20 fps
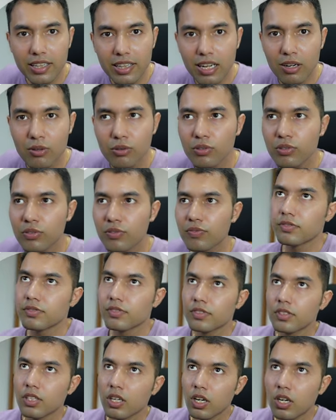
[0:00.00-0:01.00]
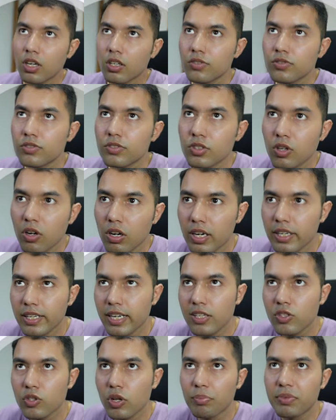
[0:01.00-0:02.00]
हूँ ऑल आउट गैस
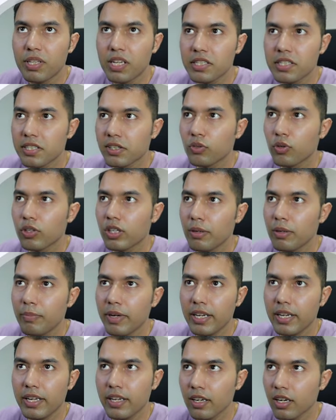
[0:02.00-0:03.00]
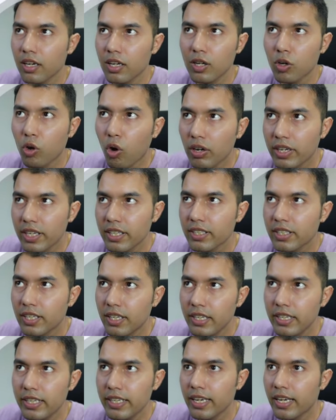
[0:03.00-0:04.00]
तो आप देख सकते हो कि मैंने लॉग इन कर
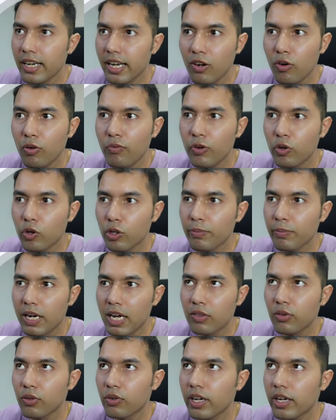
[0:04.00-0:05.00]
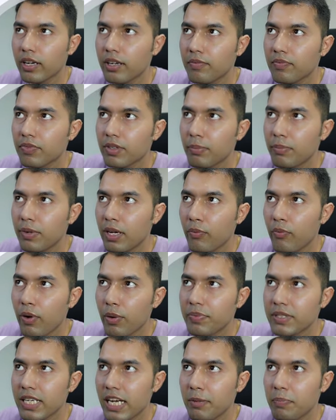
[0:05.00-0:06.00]
लिए हेलो विनोद बहादुर है ना मैं
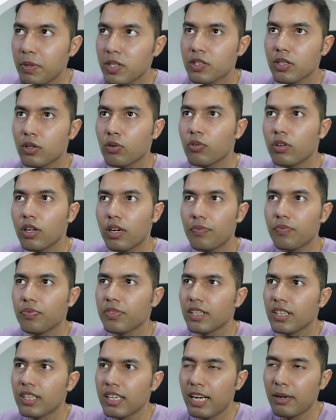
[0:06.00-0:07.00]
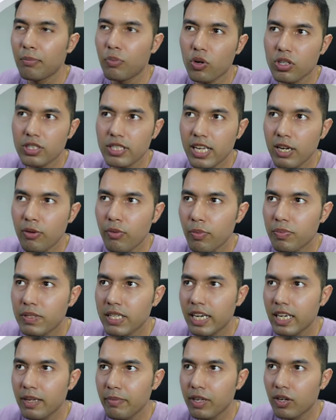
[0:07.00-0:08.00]
वेबसाइट पे चलूँगा एंड बहुत सारे वेबसाइट
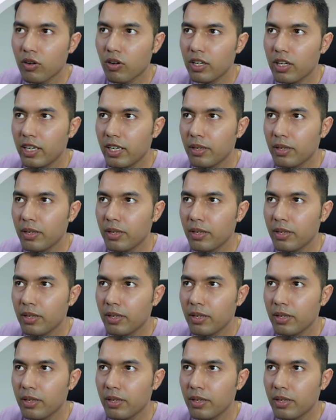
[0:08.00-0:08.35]
है मेरे ऑलरेडी